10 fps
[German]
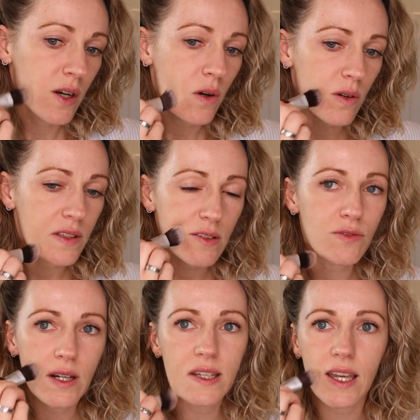Und dann
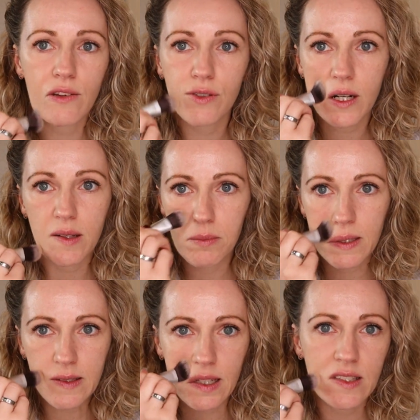fange ich einfach an, mir
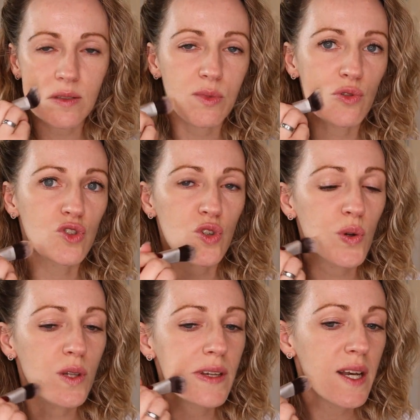das Ganze mal so
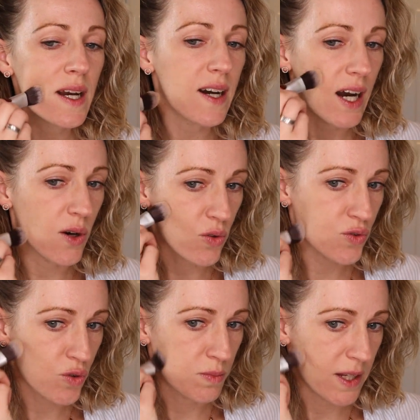schön
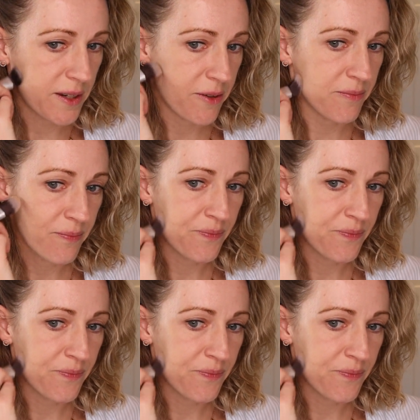auszublenden.